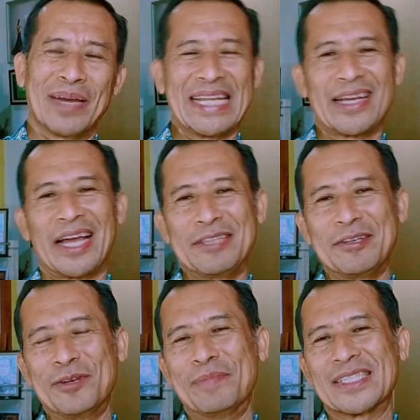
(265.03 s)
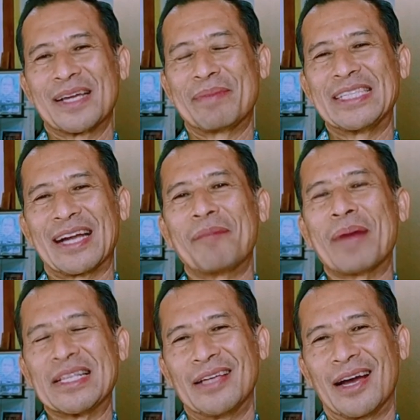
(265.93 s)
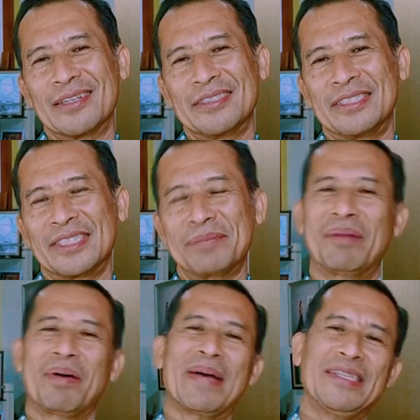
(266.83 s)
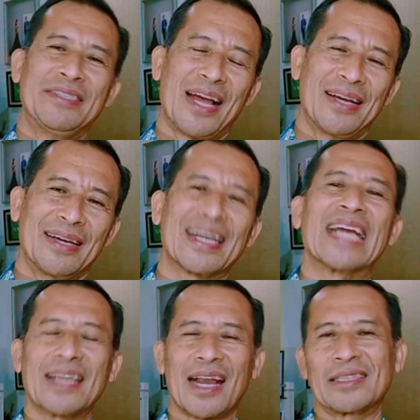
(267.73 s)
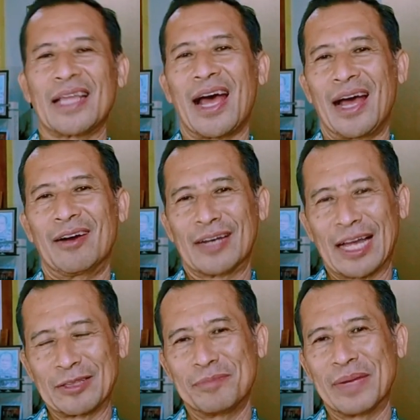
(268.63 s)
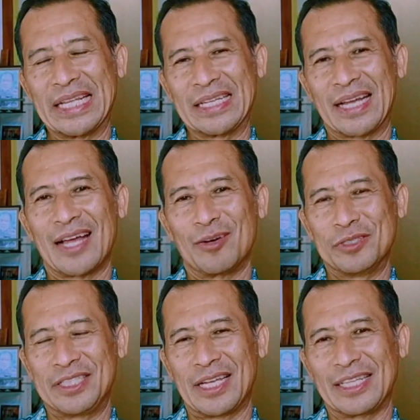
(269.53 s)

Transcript: menikah itu hidup bersama jangka panjang seberapa panjang rata-rata orang tuh menikah usia